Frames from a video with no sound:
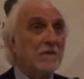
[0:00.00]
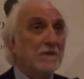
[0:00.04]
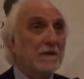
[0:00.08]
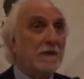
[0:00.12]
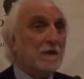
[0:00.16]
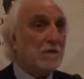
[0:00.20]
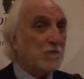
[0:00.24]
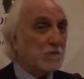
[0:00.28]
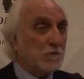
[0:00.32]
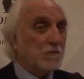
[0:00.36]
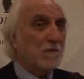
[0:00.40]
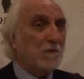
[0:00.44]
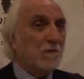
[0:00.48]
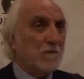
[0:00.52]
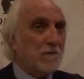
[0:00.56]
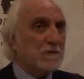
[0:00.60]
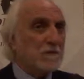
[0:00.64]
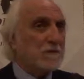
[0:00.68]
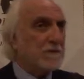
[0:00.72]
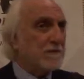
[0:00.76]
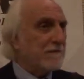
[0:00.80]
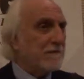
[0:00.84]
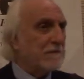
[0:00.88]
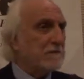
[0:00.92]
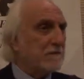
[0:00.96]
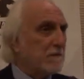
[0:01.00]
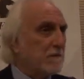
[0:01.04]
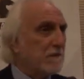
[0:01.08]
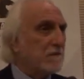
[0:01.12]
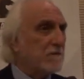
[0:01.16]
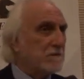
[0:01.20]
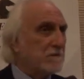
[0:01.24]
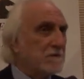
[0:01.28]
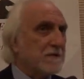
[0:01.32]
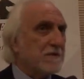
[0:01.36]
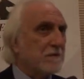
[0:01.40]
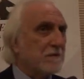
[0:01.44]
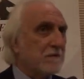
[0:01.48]
in alcuni luoghi si vedono le
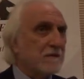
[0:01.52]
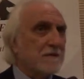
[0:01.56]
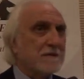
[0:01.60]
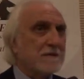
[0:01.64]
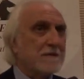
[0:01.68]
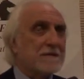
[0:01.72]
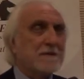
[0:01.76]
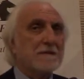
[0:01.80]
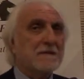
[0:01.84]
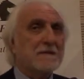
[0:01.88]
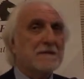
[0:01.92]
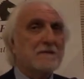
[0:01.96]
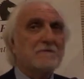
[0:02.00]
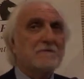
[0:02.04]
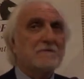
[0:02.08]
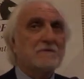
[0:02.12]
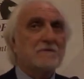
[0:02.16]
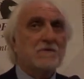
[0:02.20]
conseguenze,